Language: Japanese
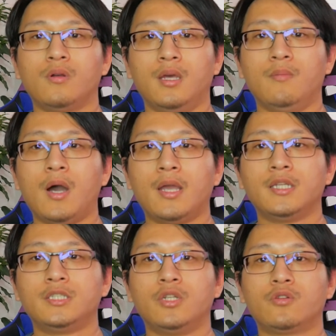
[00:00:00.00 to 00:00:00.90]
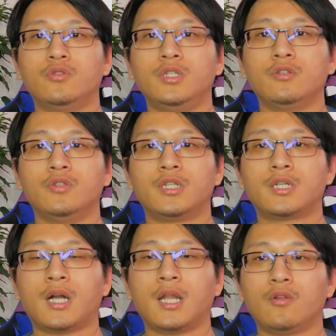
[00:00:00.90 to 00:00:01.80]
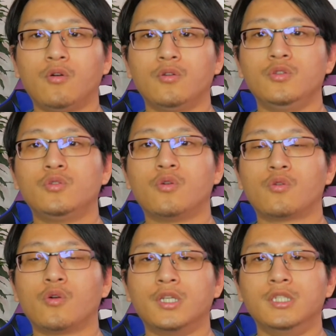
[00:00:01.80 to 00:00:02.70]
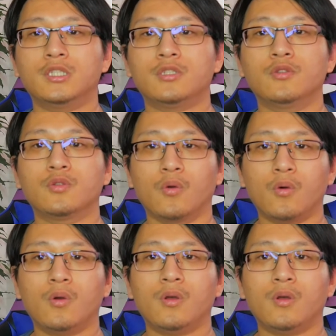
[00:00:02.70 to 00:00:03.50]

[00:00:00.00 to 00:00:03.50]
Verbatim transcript: えー、蔓延している国々からの入国を禁止すると、